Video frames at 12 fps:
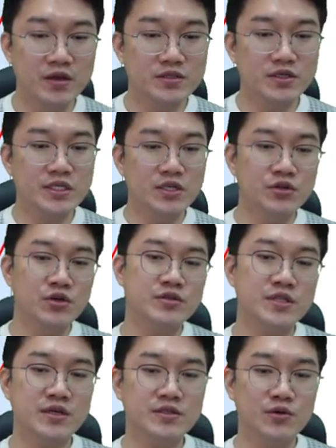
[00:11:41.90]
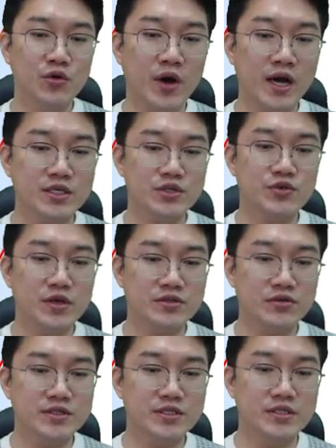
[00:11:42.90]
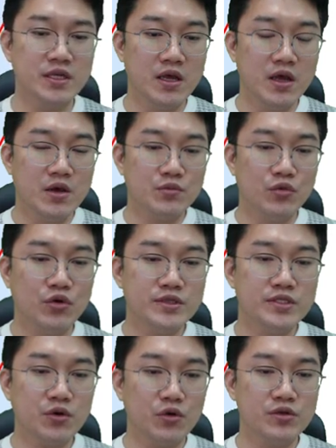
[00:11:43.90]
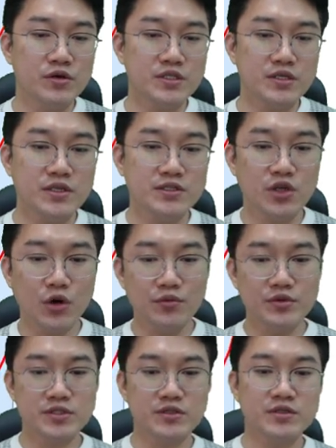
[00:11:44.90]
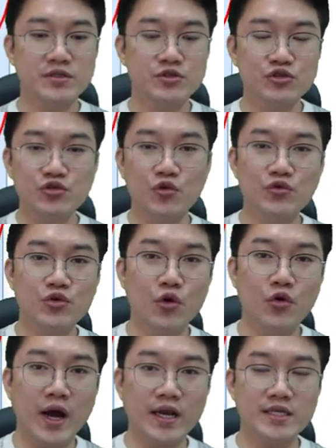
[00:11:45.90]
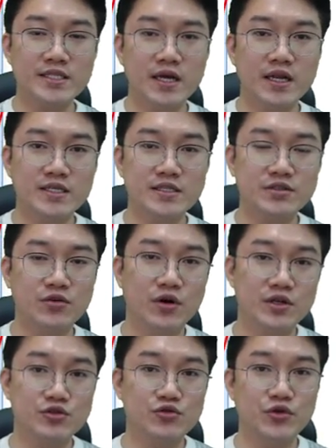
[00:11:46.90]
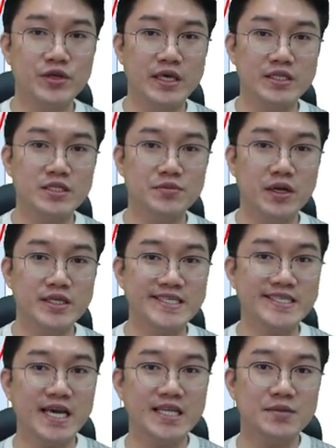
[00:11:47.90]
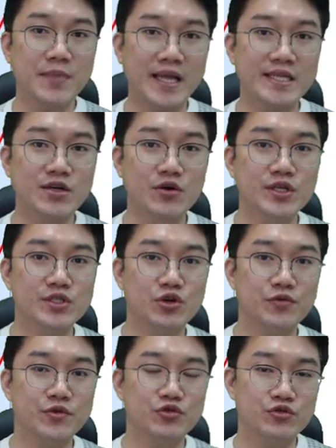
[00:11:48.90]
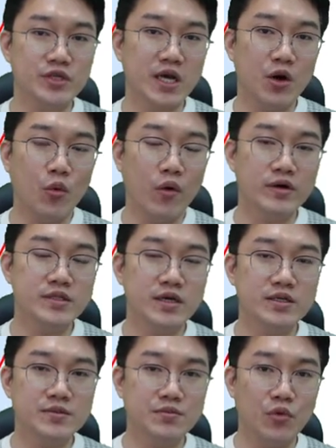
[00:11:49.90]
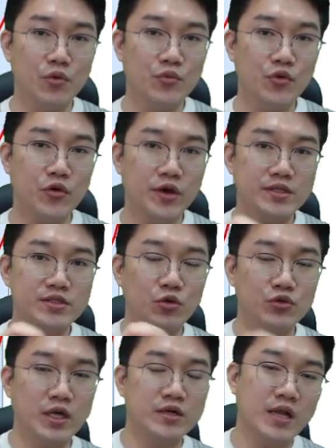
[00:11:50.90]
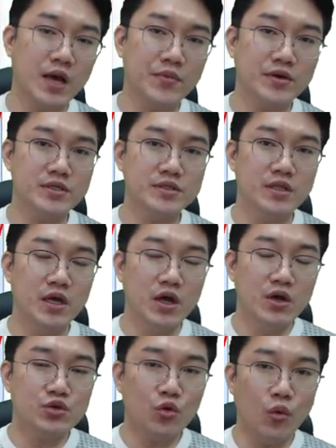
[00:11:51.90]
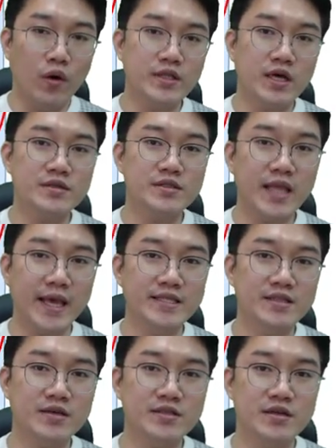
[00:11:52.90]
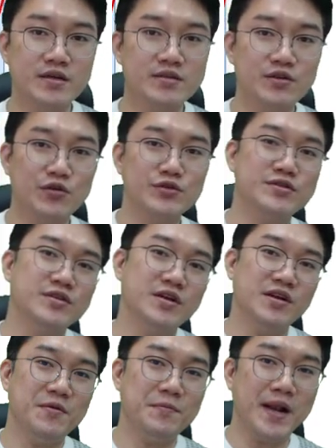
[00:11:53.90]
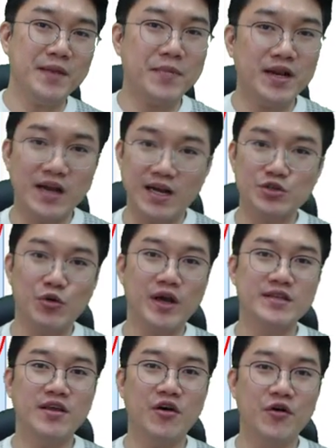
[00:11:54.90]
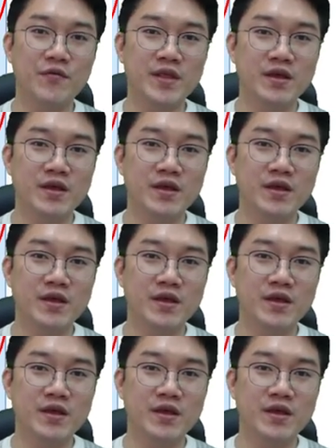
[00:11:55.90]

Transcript: 그래서 이런 형태들로 하기 위해서는 물론 이제 공격자들이 서브 스그 수동으로 하나씩 하나씩 들어갈 수도 있겠지만 시간이 많이 걸리죠 우리가 원하는 목표에 도달을 하면은 또 원하는 데이터들 그런 것들을 빨리빨리 가져와야 돼요